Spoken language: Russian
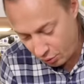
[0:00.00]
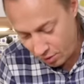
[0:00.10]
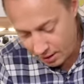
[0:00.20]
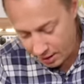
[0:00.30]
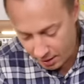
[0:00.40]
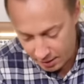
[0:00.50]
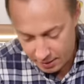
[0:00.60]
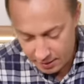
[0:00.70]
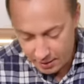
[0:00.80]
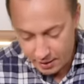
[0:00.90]
роликах,
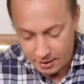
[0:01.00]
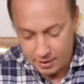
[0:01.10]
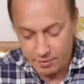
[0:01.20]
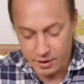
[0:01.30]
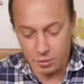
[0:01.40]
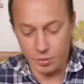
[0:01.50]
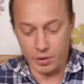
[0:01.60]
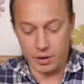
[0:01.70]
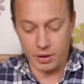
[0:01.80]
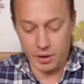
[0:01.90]
вот эту
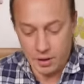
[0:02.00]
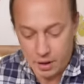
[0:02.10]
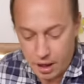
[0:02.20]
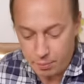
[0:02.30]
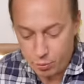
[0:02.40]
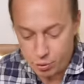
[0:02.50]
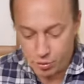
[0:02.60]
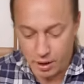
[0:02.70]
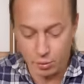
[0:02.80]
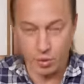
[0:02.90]
вот э,
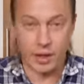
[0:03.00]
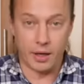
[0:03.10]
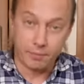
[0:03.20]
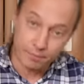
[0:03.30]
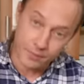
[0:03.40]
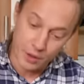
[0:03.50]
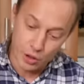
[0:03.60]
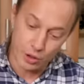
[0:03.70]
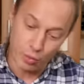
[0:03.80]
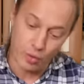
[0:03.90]
капусту, которая
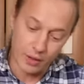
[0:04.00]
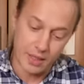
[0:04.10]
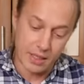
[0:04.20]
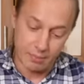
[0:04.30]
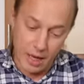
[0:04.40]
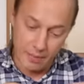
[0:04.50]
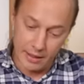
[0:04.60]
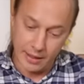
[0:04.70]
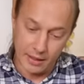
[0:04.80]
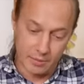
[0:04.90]
нашинкована соплями
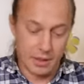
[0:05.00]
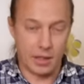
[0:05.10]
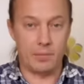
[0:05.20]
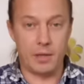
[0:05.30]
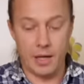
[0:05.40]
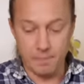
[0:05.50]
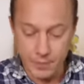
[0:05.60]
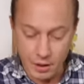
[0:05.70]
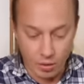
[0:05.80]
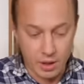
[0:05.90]
длинными такими, да,
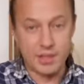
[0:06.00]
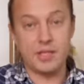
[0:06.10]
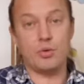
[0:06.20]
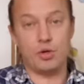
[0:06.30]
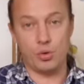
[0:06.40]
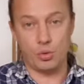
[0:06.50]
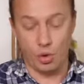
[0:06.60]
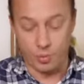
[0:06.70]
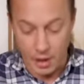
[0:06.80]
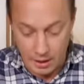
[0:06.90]
ее есть не очень
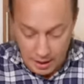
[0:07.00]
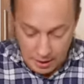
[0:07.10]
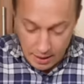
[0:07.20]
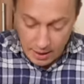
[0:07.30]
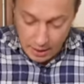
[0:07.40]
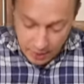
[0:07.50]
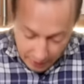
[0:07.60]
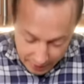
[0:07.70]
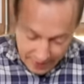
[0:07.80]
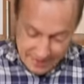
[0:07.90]
удобно. Она,
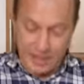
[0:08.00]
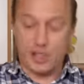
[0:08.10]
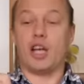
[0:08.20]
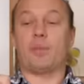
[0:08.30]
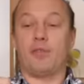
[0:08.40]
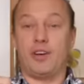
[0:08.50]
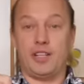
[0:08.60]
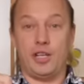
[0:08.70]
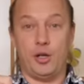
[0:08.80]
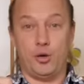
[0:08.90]
когда
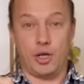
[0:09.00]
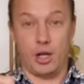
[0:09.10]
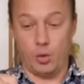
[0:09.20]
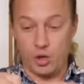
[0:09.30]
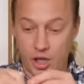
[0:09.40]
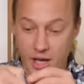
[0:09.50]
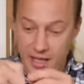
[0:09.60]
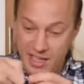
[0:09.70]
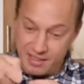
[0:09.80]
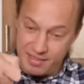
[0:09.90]
зачерпываете ее на ложке,
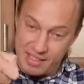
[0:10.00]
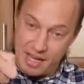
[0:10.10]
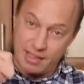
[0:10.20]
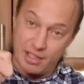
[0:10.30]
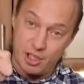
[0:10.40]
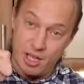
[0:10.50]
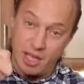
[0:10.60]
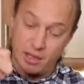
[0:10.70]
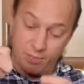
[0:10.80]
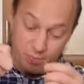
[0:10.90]
она свисать
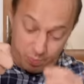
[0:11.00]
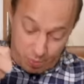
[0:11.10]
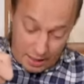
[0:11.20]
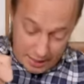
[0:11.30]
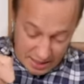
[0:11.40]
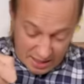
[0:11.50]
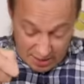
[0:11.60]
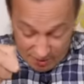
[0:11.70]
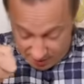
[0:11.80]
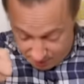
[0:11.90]
начинает, падает
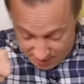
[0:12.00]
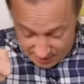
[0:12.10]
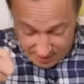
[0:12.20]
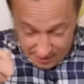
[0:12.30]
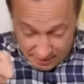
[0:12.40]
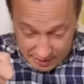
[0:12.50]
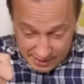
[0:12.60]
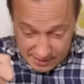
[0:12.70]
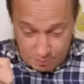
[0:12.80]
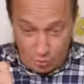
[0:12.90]
на вас, брызгает
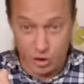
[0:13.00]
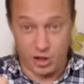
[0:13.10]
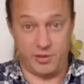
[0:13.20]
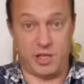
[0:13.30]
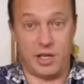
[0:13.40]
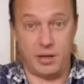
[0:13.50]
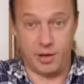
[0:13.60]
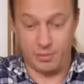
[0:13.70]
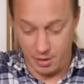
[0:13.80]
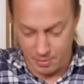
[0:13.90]
красный борщ, и вы такие
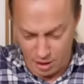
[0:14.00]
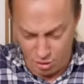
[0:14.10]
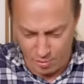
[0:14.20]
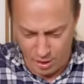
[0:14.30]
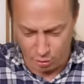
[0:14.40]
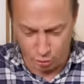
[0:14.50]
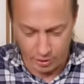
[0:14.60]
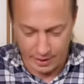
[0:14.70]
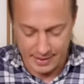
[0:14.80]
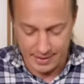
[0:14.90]
прям типа, ё-моё, кто
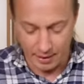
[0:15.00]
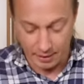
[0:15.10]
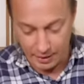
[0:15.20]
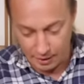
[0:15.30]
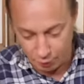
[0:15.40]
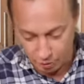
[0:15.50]
так сделал? Так